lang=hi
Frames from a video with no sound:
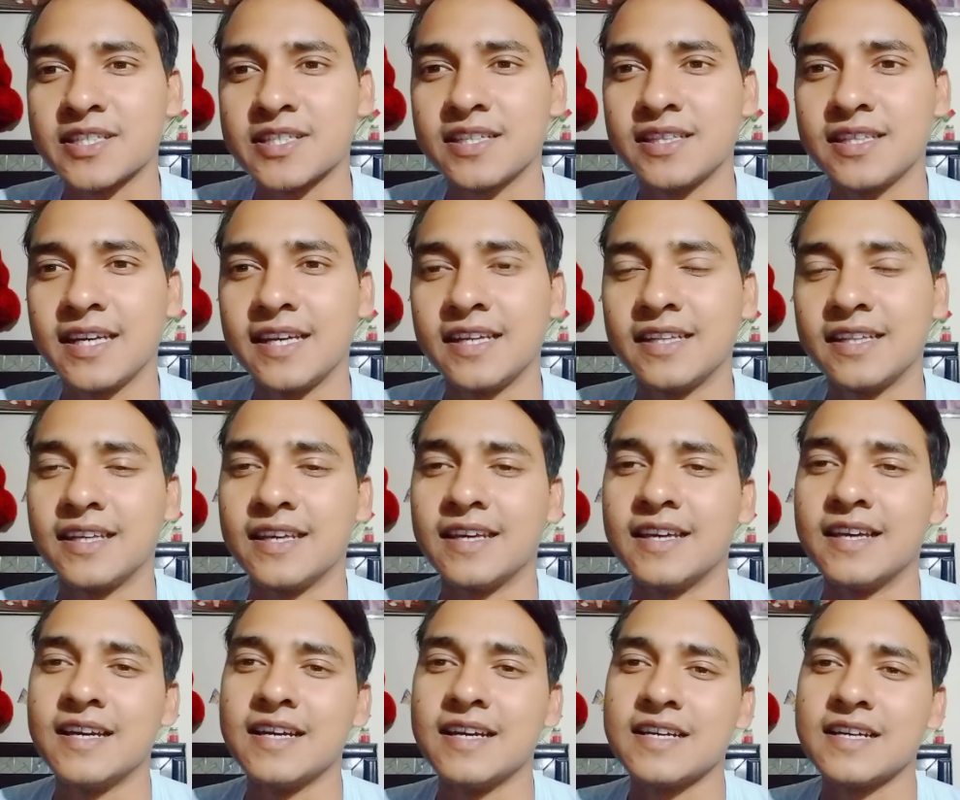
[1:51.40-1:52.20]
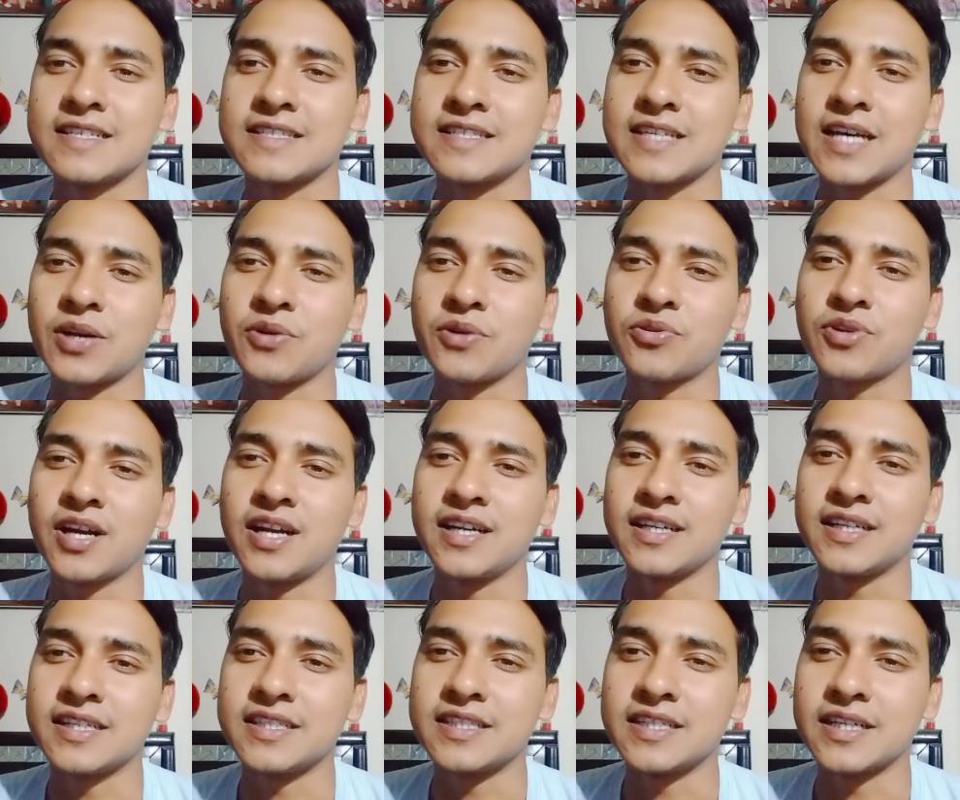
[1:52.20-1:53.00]
नहीं थी शाहरुख खान
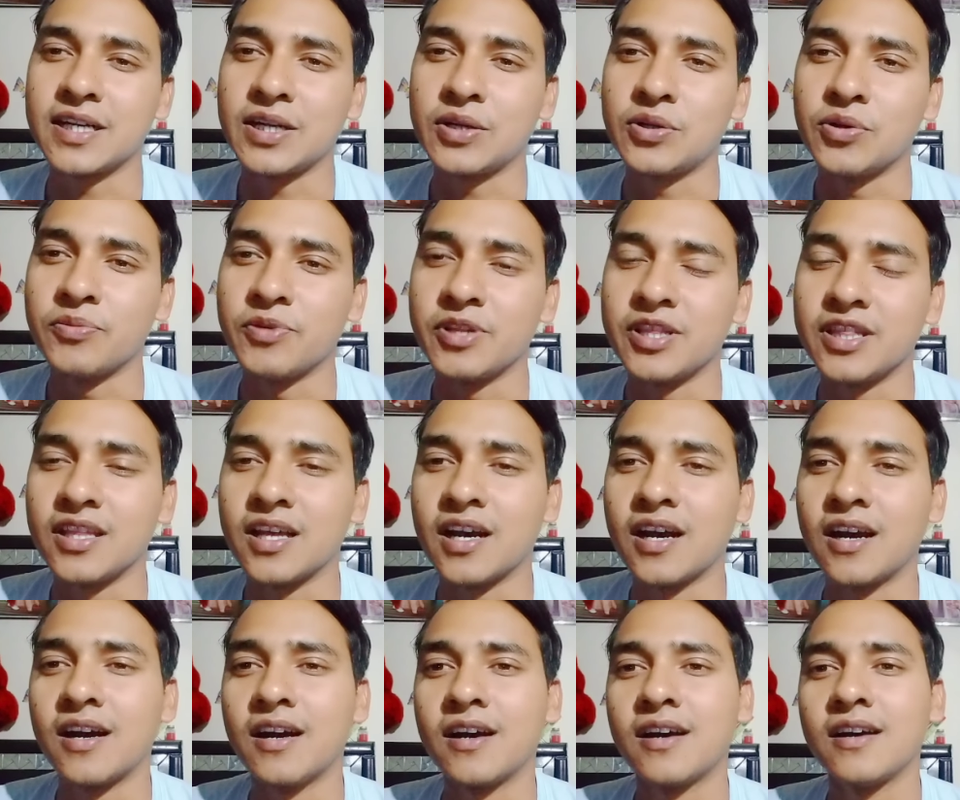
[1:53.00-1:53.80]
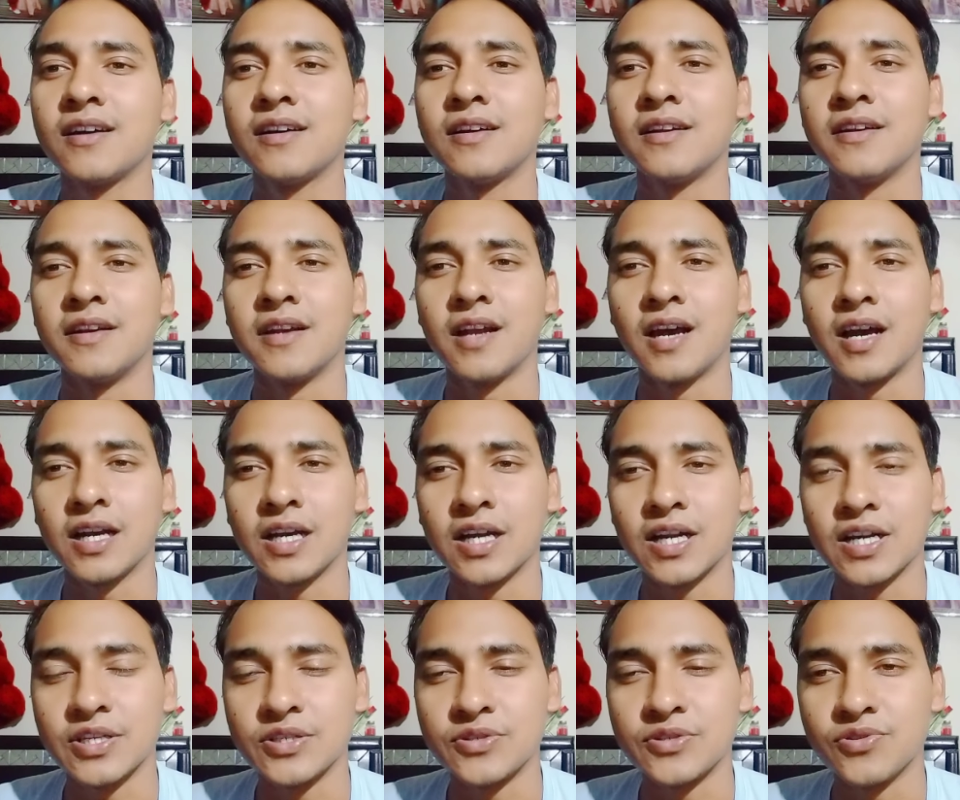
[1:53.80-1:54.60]
की जगह गोविंदा
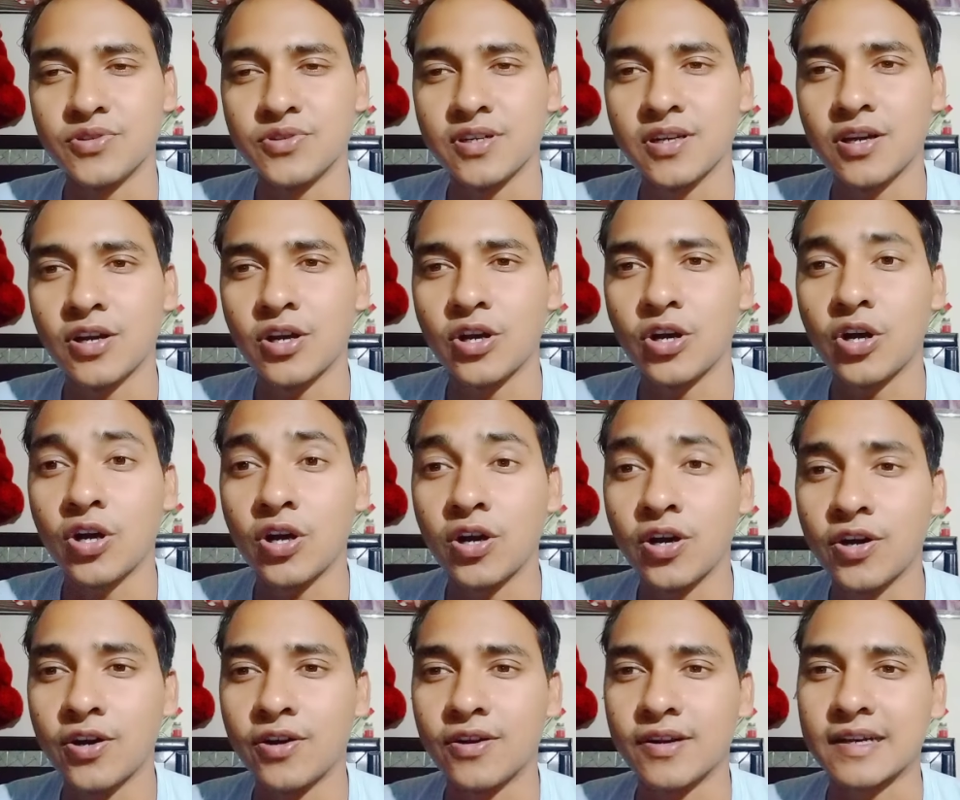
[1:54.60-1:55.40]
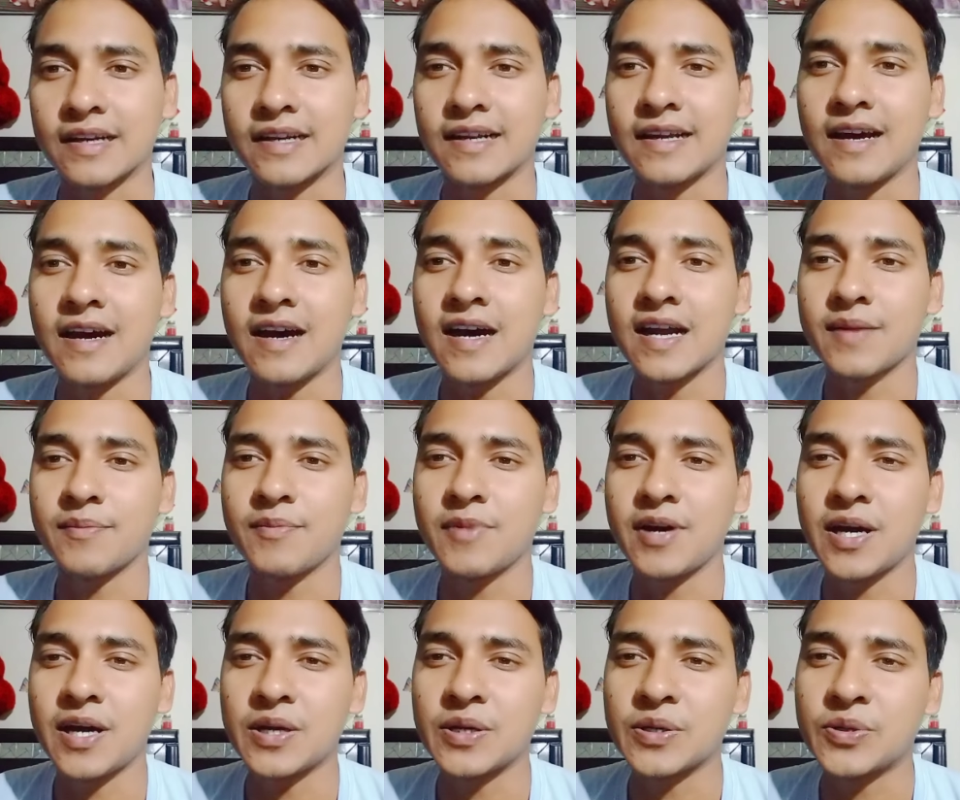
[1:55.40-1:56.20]
नागार्जुन और
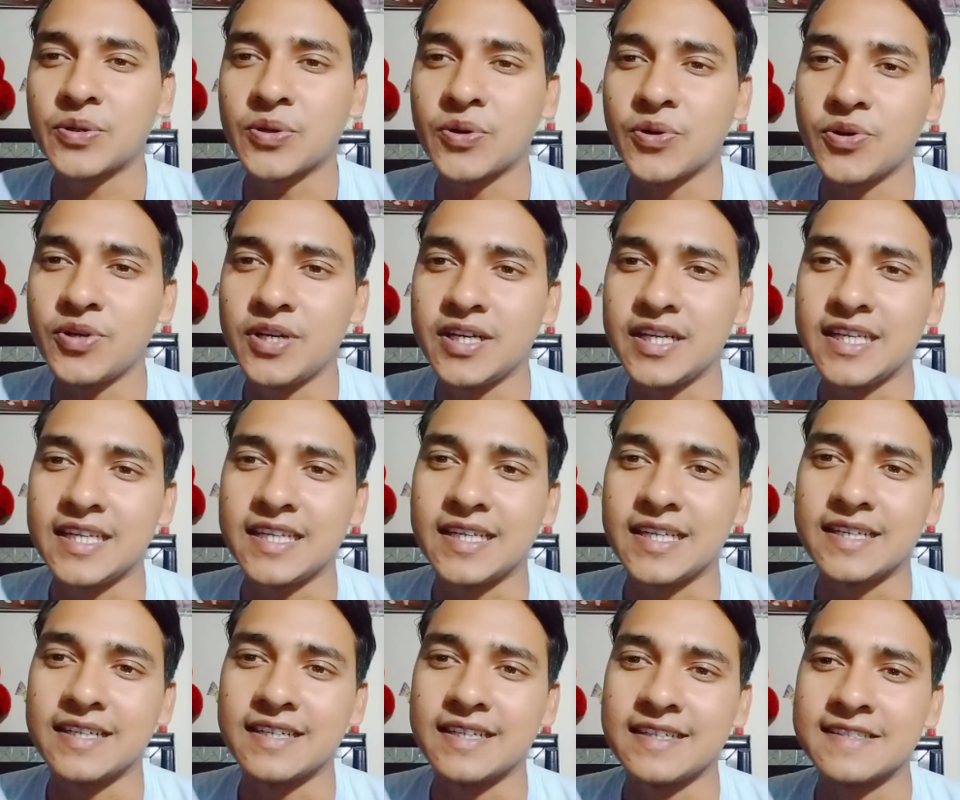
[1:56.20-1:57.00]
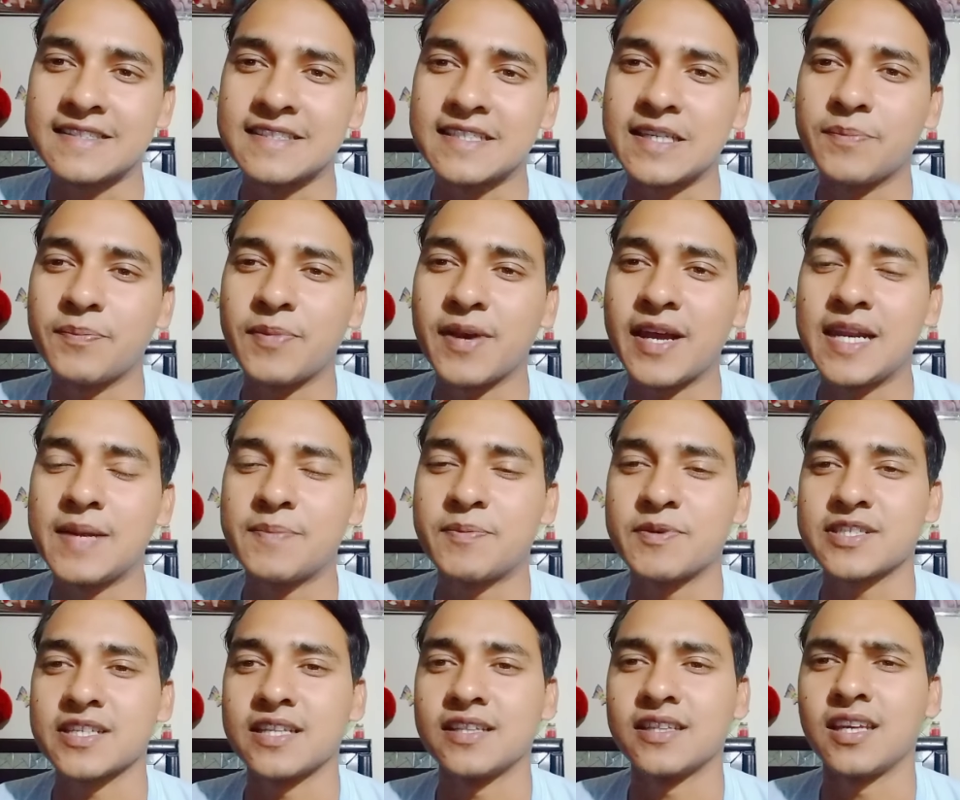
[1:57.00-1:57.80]
अरमान कोहली इसकी पहली
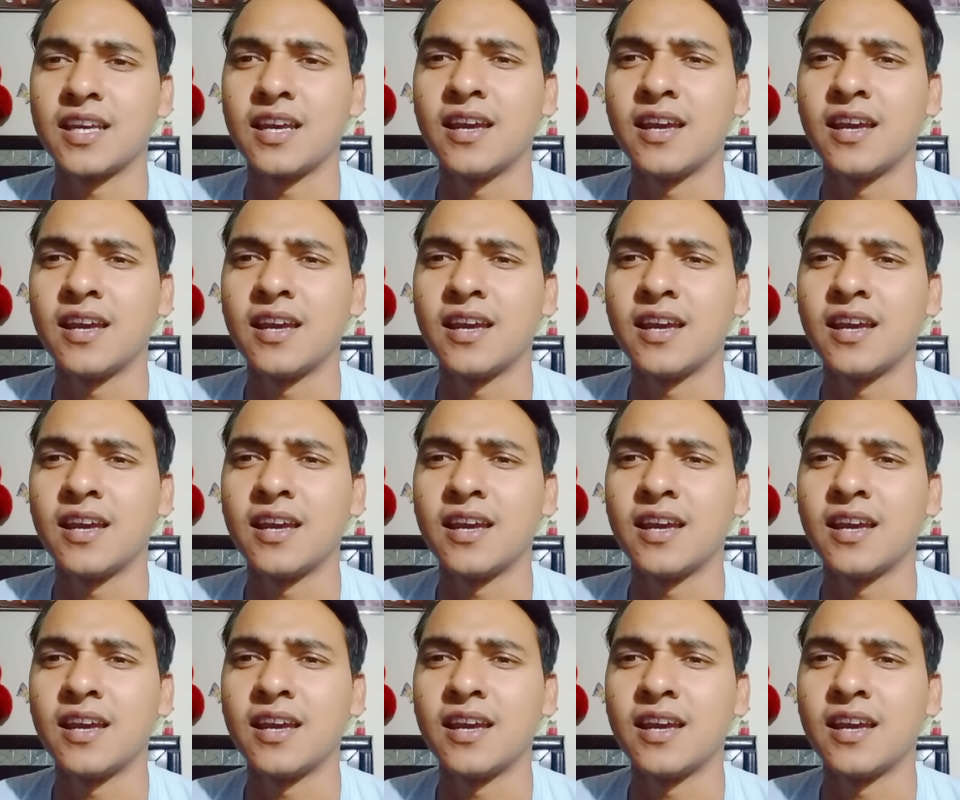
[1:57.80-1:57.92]
पसंद थे